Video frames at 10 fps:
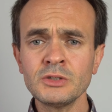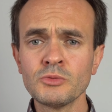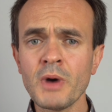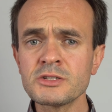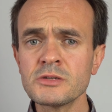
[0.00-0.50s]

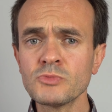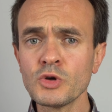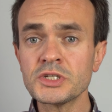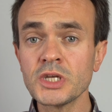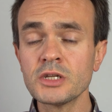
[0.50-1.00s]
no máximo
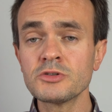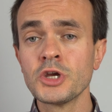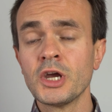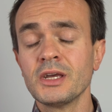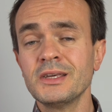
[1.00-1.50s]
dois
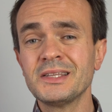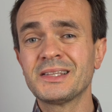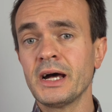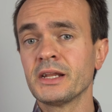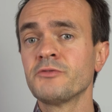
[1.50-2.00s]
anos e
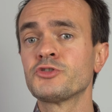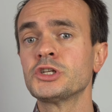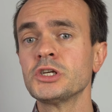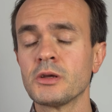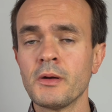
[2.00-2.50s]
estar a
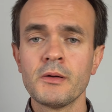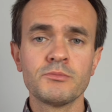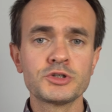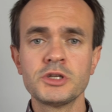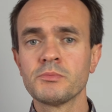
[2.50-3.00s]
investir,
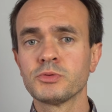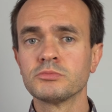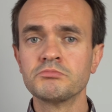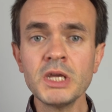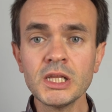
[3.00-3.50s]
por exemplo,
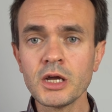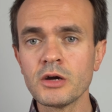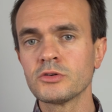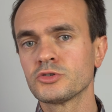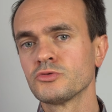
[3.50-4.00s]
mil
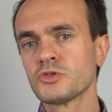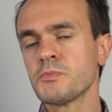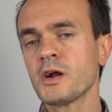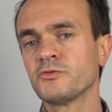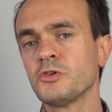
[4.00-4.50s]
euros num
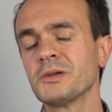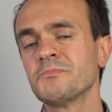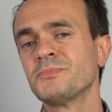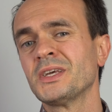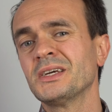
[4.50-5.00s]
smartphone
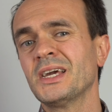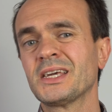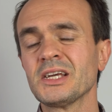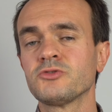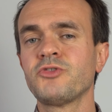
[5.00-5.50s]
em
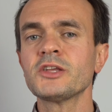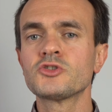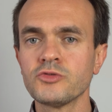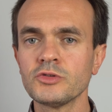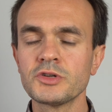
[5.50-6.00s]
que ele vai
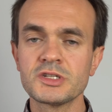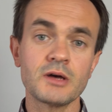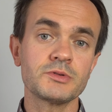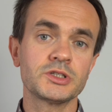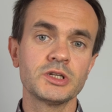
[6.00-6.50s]

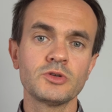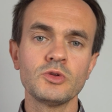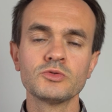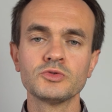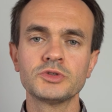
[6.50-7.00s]
desvalorizar bastante ao
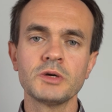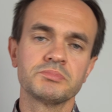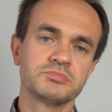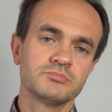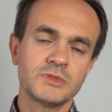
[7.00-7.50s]
longo do tempo.